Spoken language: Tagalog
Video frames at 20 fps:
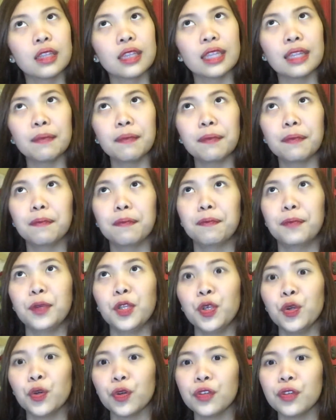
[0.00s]
na,
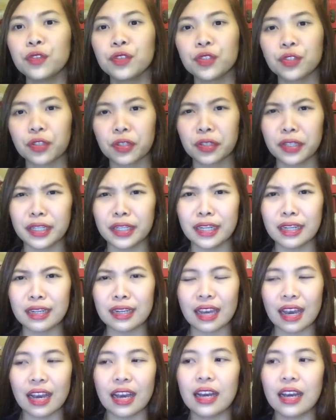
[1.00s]
binili ko yung store
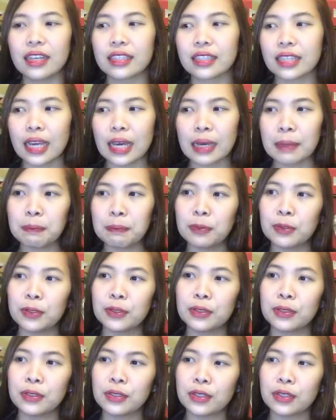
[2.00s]
nila,
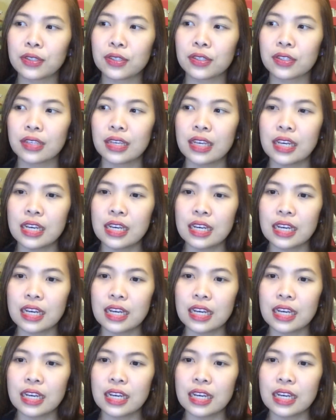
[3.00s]
tapos,